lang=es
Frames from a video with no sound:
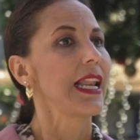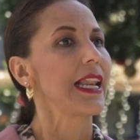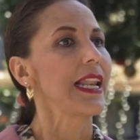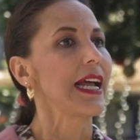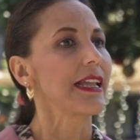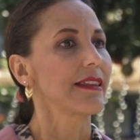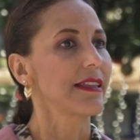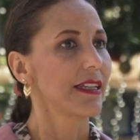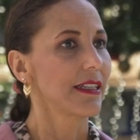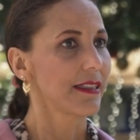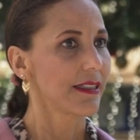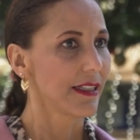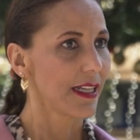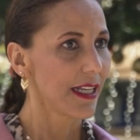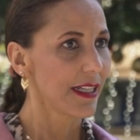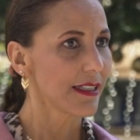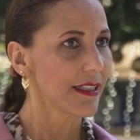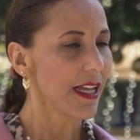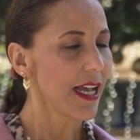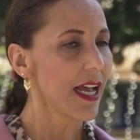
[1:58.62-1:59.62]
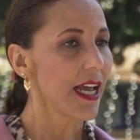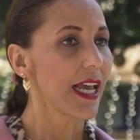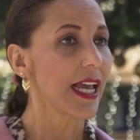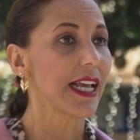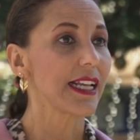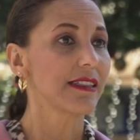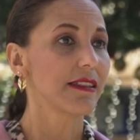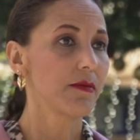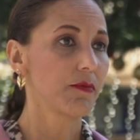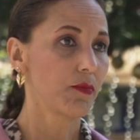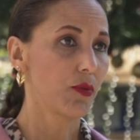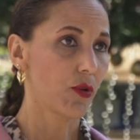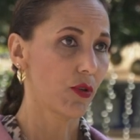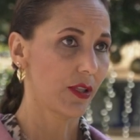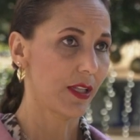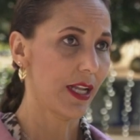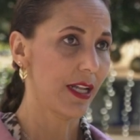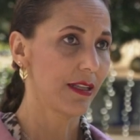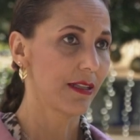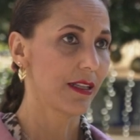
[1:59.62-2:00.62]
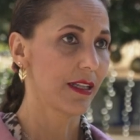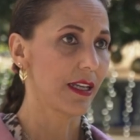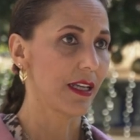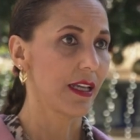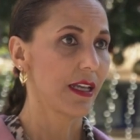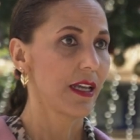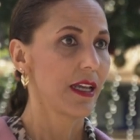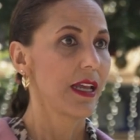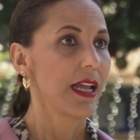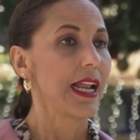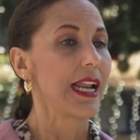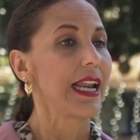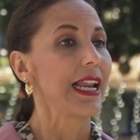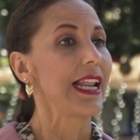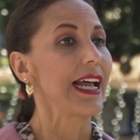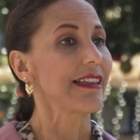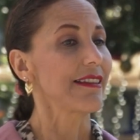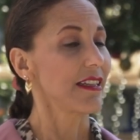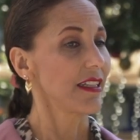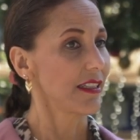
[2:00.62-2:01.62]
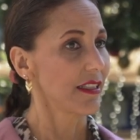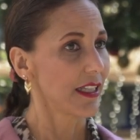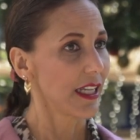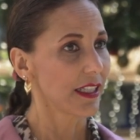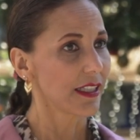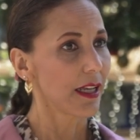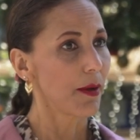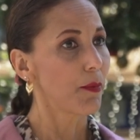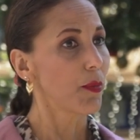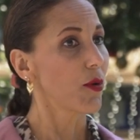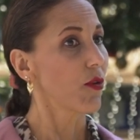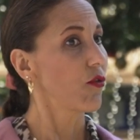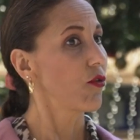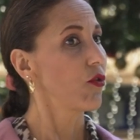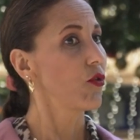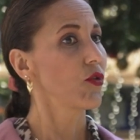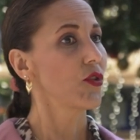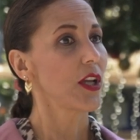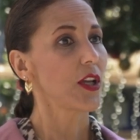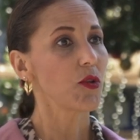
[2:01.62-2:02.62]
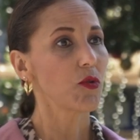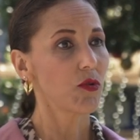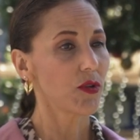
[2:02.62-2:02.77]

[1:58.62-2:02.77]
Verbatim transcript: La tristeza es importante. La tristeza profunda y